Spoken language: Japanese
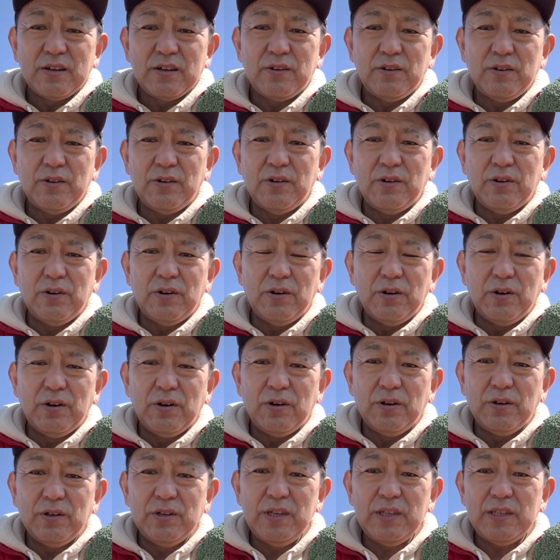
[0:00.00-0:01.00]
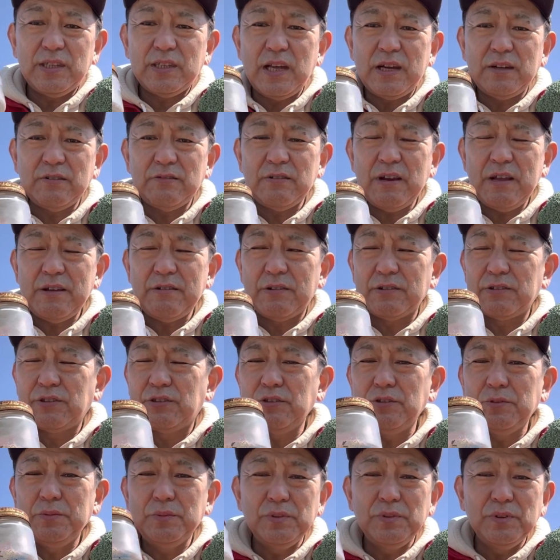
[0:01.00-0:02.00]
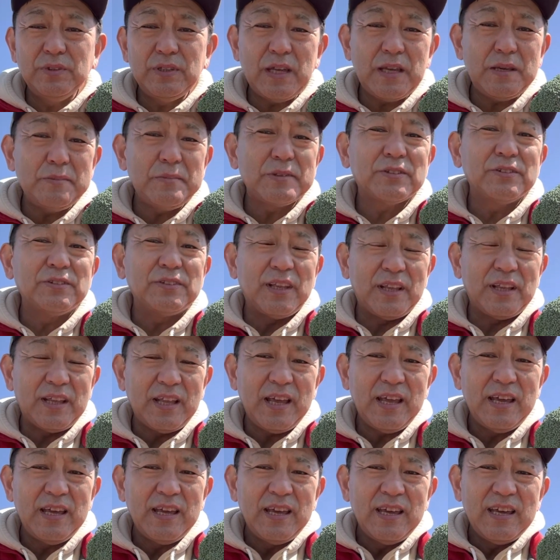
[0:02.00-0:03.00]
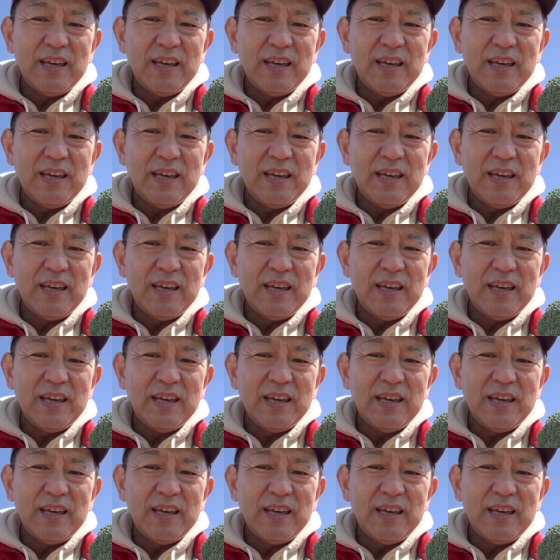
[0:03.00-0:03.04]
こう、一旦ぐらいは十分できますんでね、